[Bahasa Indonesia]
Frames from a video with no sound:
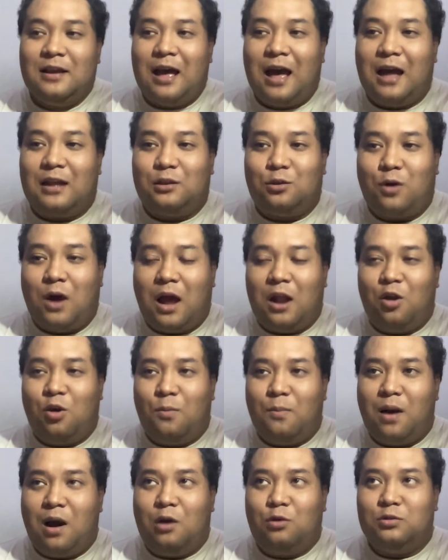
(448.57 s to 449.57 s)
atau
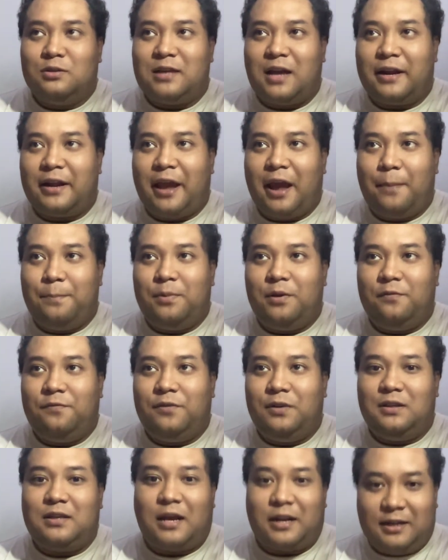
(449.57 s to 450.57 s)
kalau mau cari
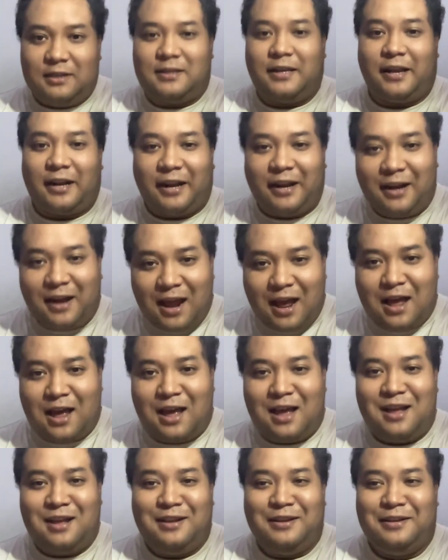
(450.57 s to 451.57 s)
MPV cari
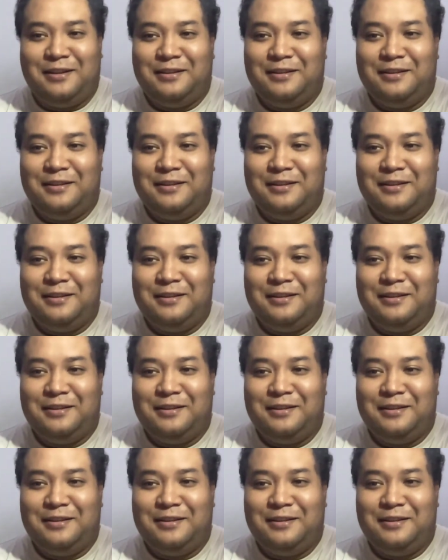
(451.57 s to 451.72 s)
Serena